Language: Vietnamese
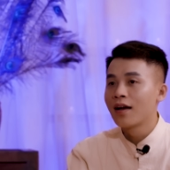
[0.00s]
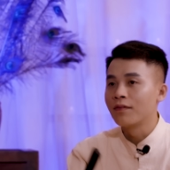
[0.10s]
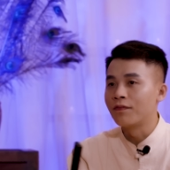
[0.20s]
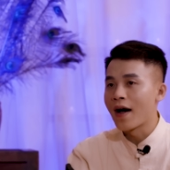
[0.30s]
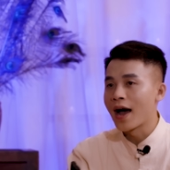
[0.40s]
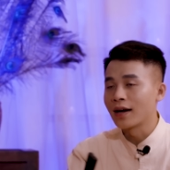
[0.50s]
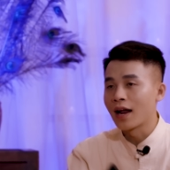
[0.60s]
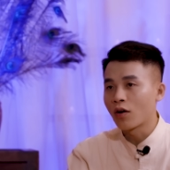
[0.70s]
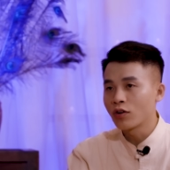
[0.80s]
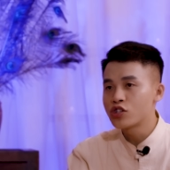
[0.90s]
Vàng
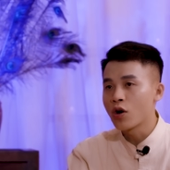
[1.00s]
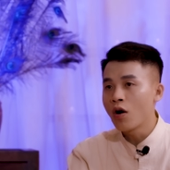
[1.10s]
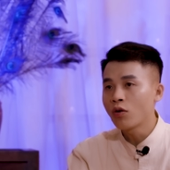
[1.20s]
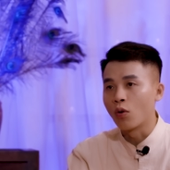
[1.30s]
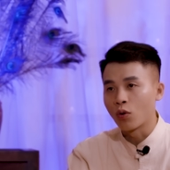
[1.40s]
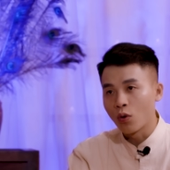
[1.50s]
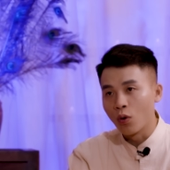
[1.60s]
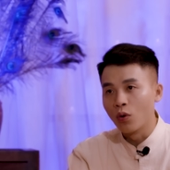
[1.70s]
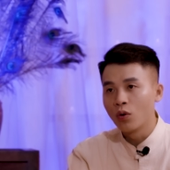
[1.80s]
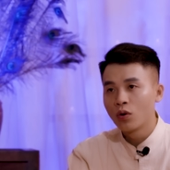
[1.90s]
là con chó của
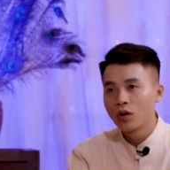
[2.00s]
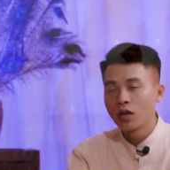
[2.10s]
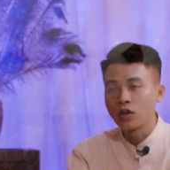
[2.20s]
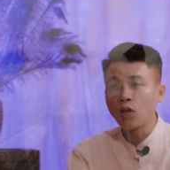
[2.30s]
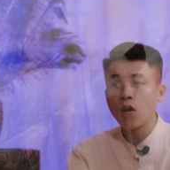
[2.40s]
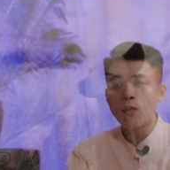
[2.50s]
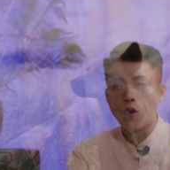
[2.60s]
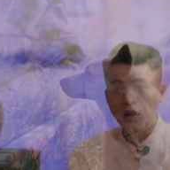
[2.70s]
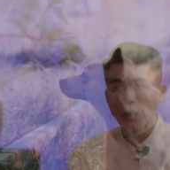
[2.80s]
cụ, nó có bộ